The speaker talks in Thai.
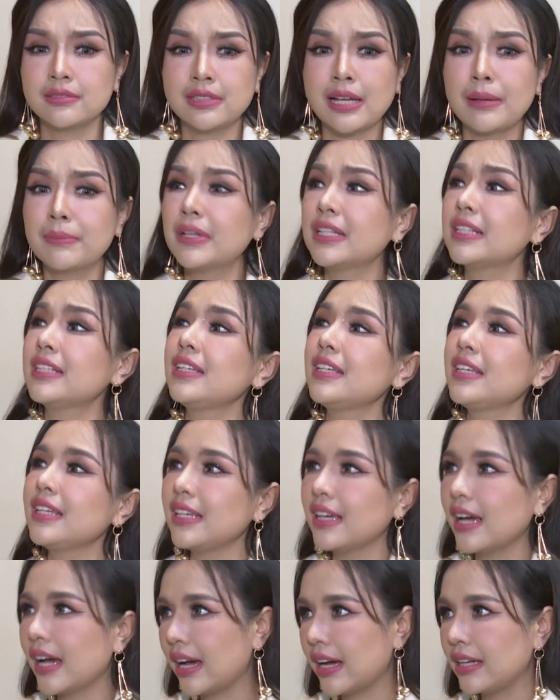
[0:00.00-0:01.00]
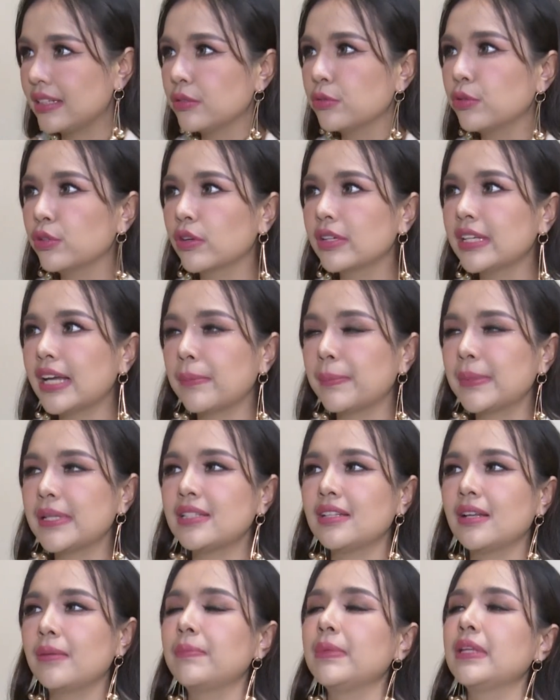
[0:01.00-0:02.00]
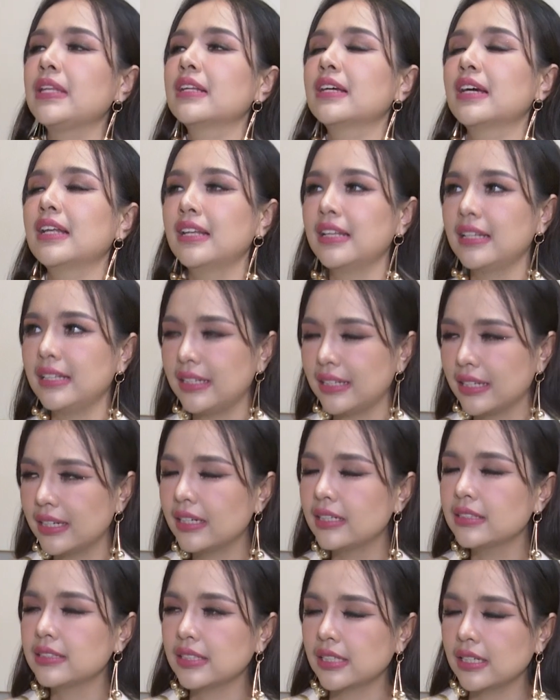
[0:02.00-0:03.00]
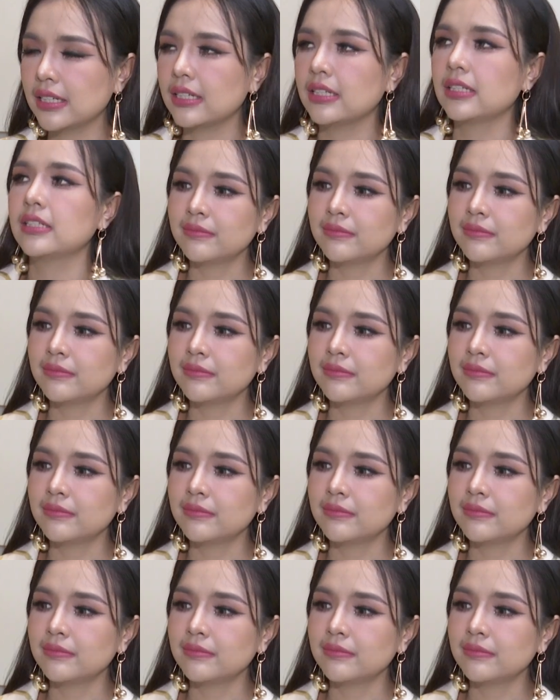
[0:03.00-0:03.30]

ทำหน้าที่อ่ะทุกคนก็อยากเป็นศิลปินกันอะไรเงี้ยค่ะใช่